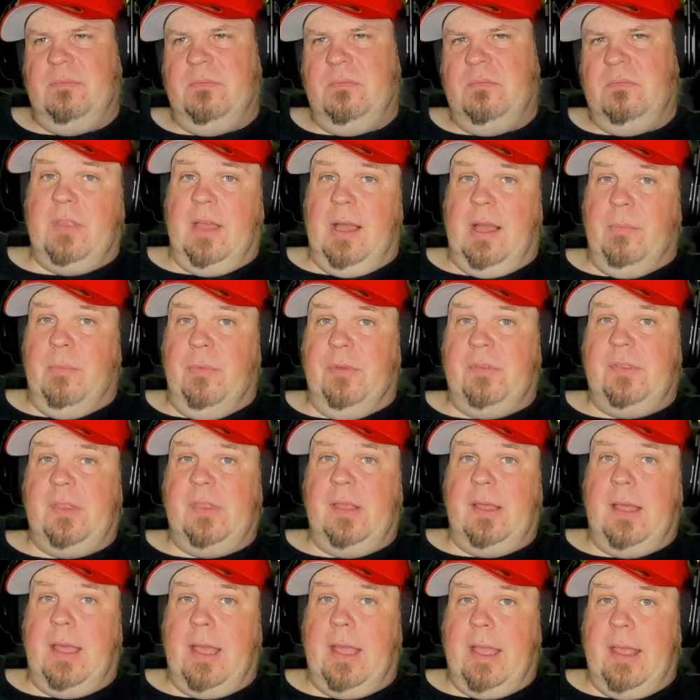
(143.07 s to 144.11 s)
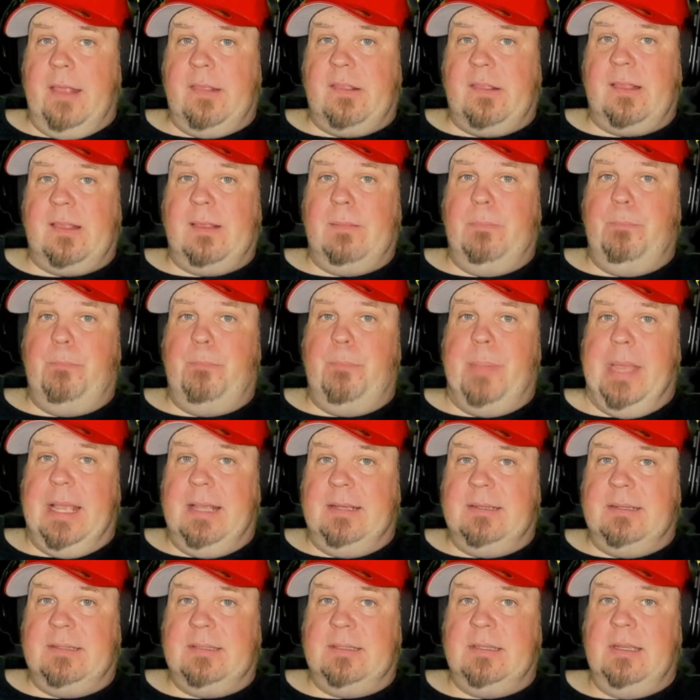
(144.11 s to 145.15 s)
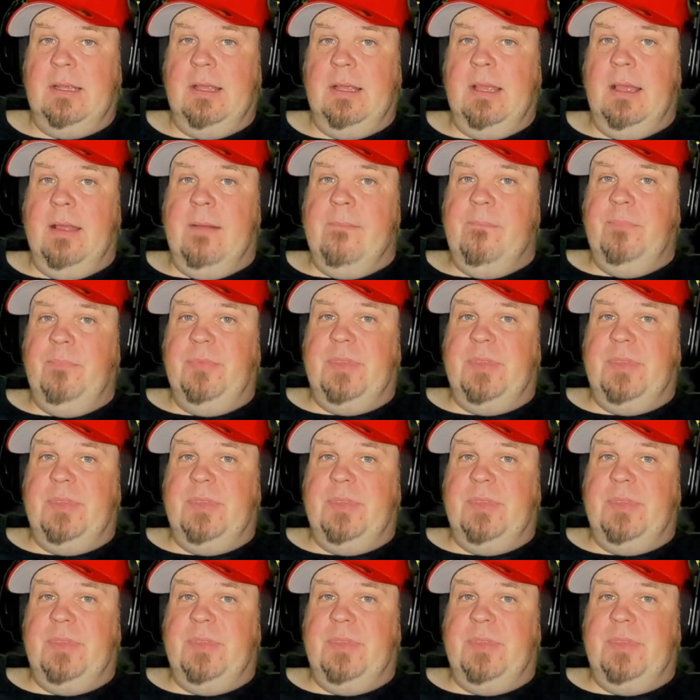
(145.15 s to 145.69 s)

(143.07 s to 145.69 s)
Wo ich sagen muss, Respekt.